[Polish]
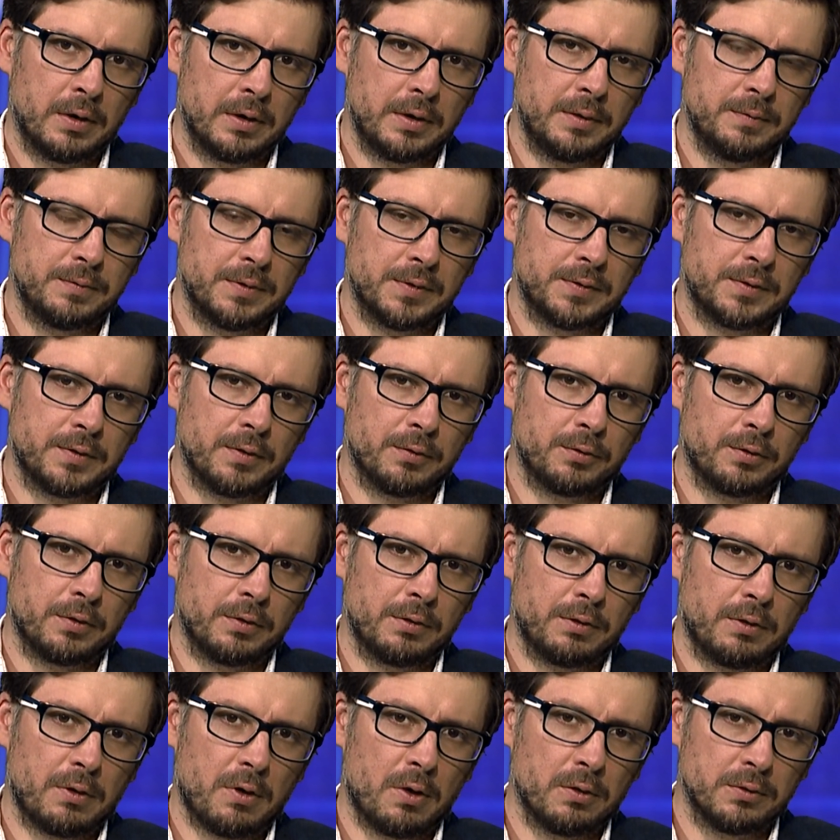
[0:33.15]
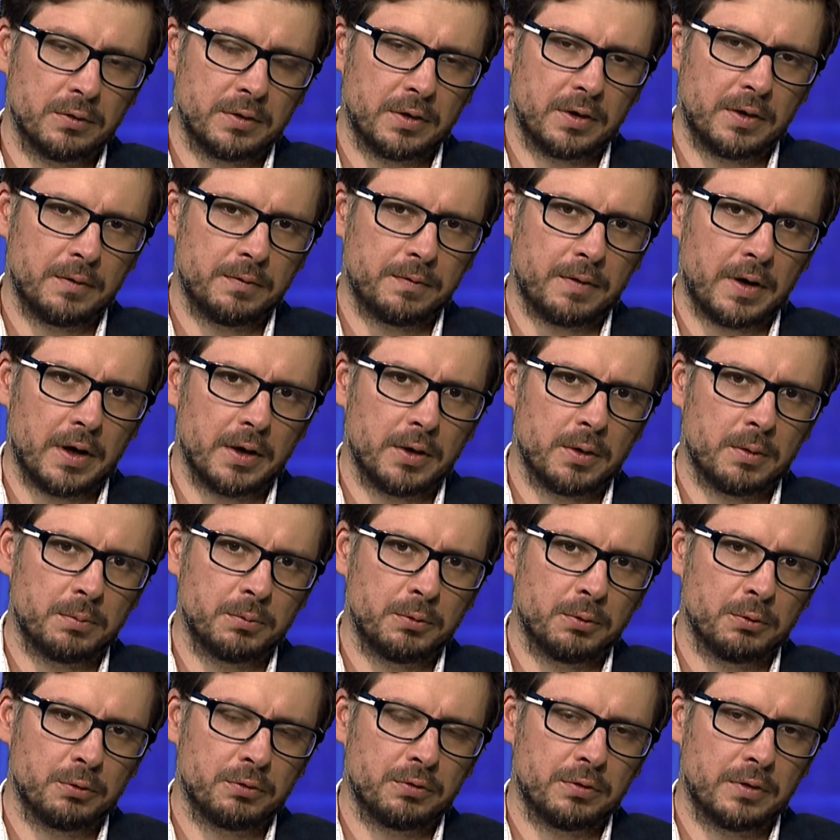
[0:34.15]
inwestorzy
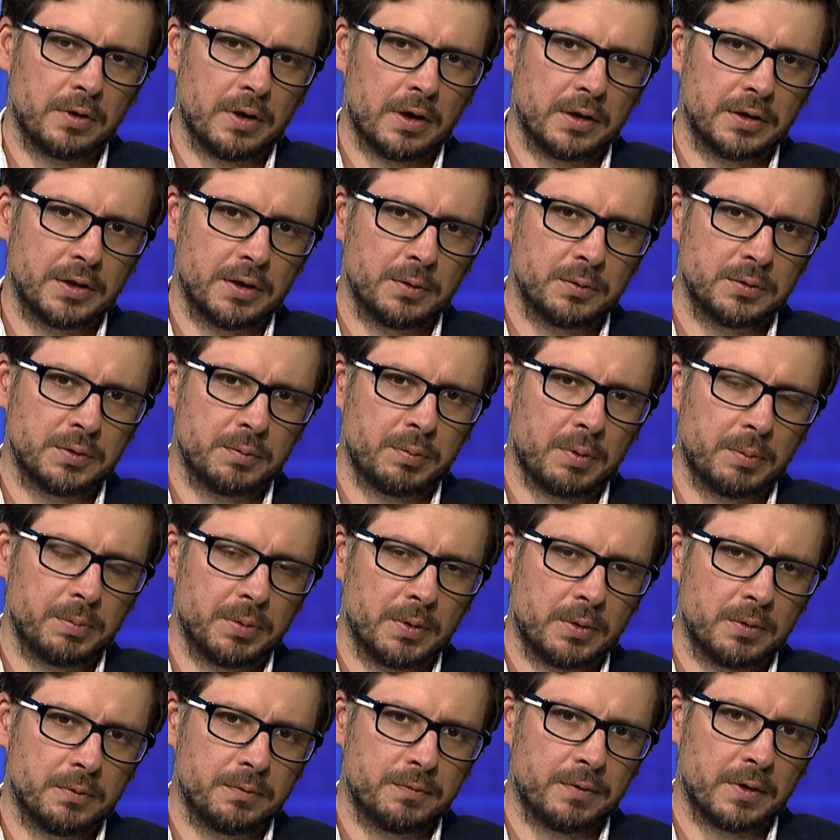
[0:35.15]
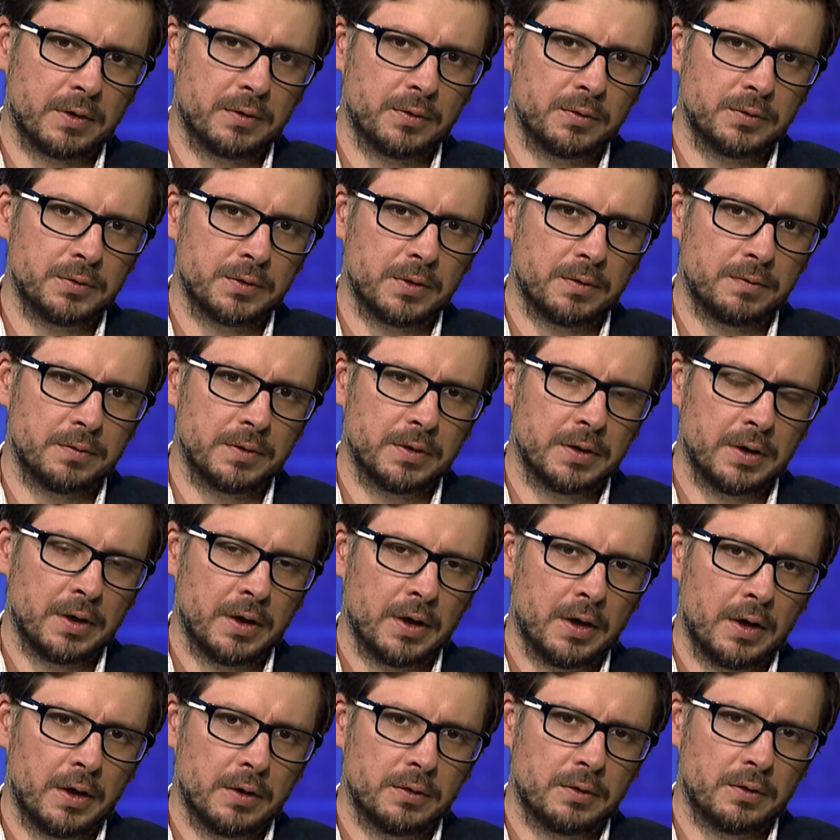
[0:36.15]
odkrywają już na giełdzie papierów wartościowych,
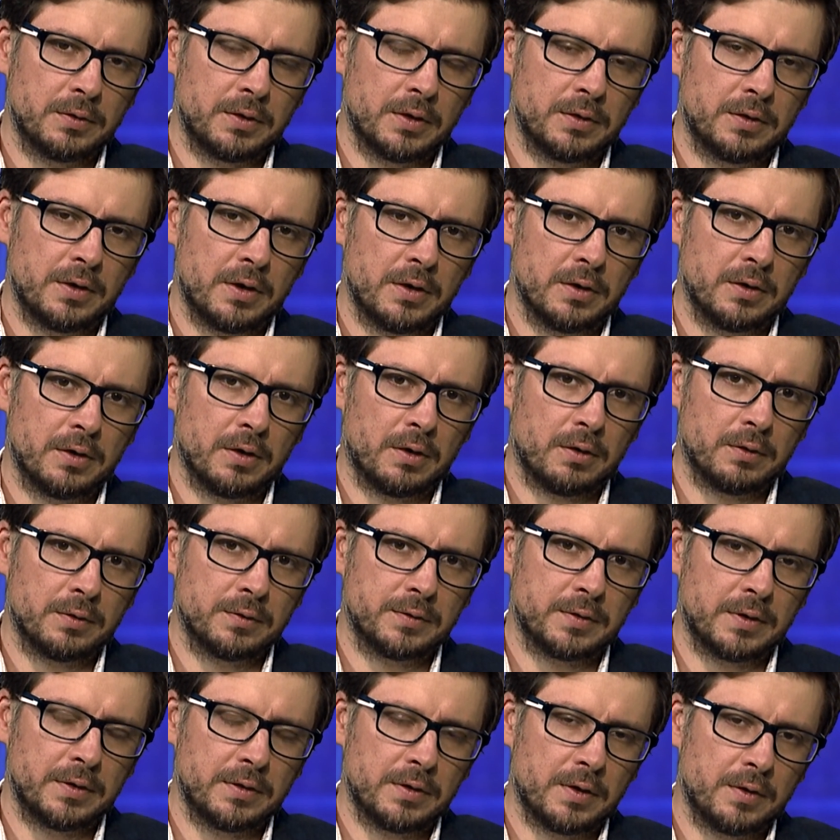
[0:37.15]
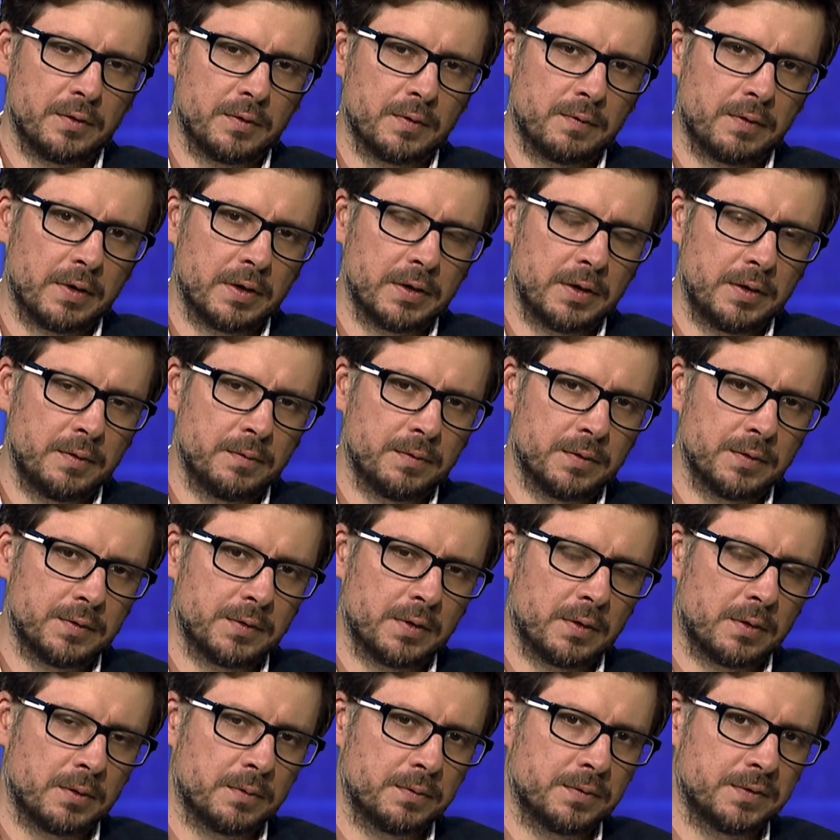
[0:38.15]
to nie tylko zainteresowanie
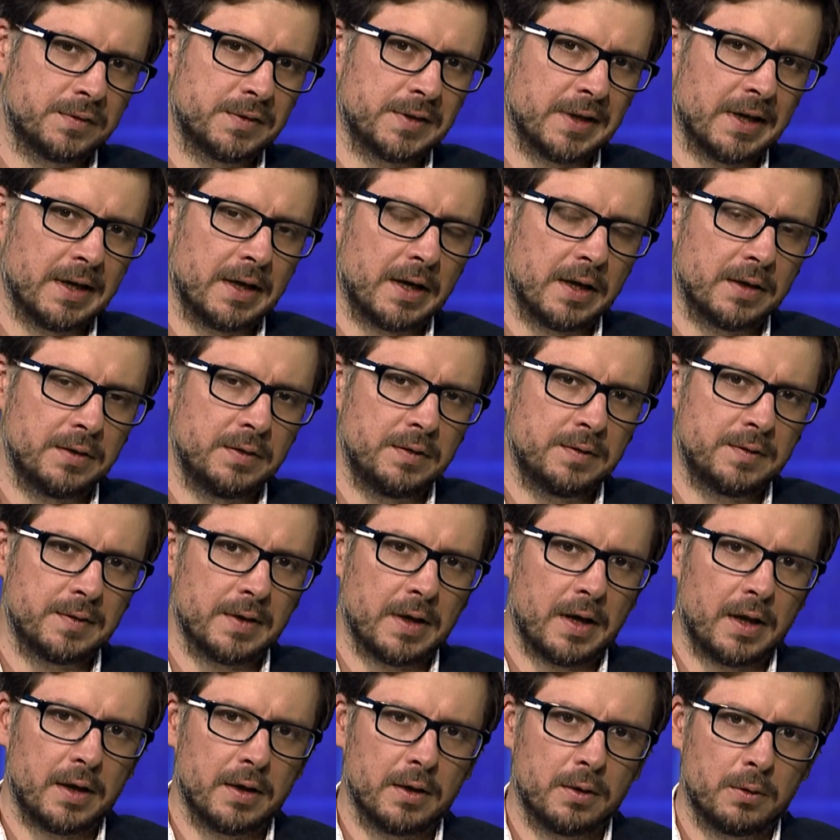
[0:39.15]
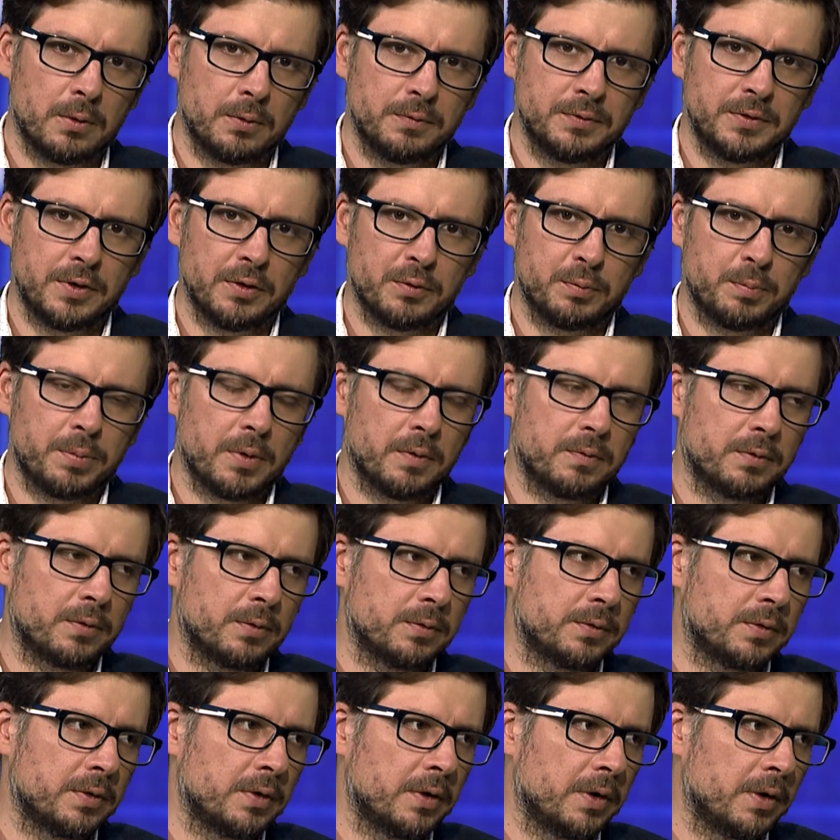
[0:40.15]
inwestorów z zagranicy, ale również
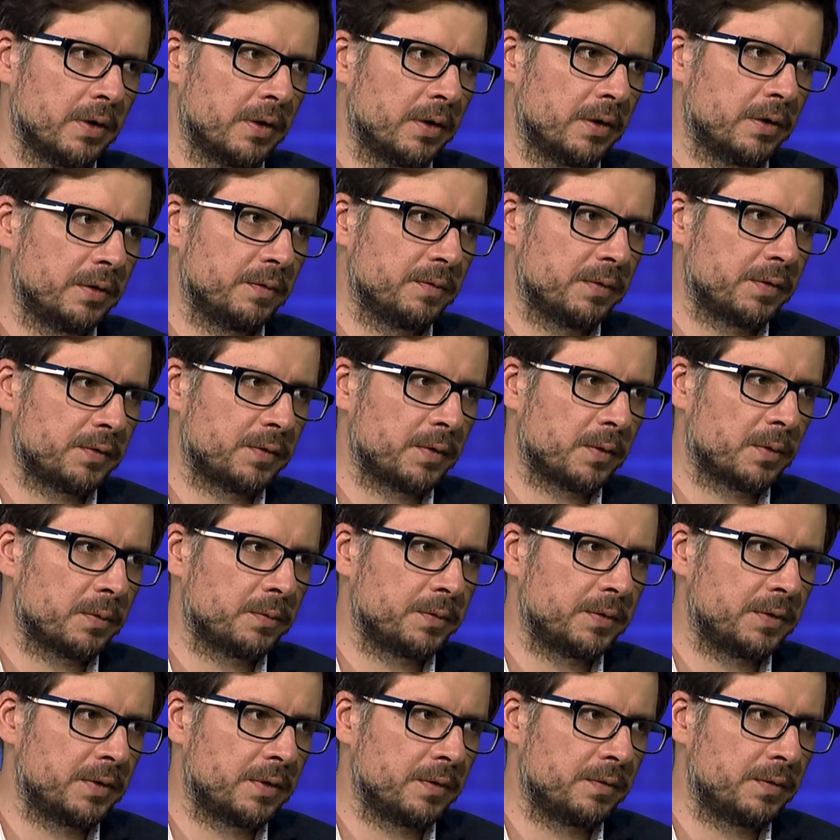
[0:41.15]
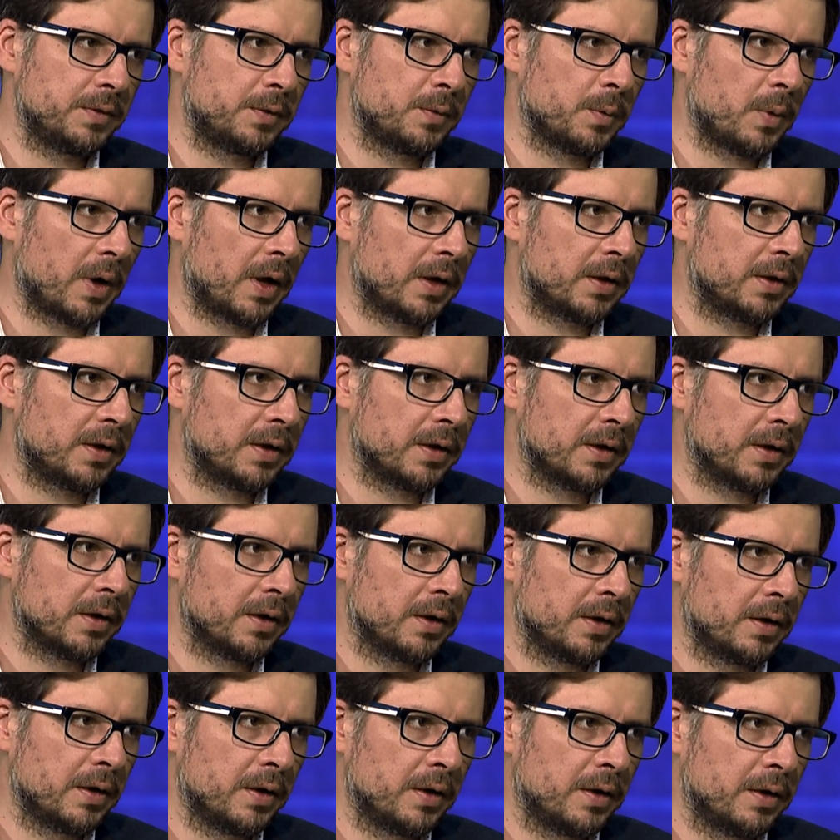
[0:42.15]
powrót inwestorów indywidualnych.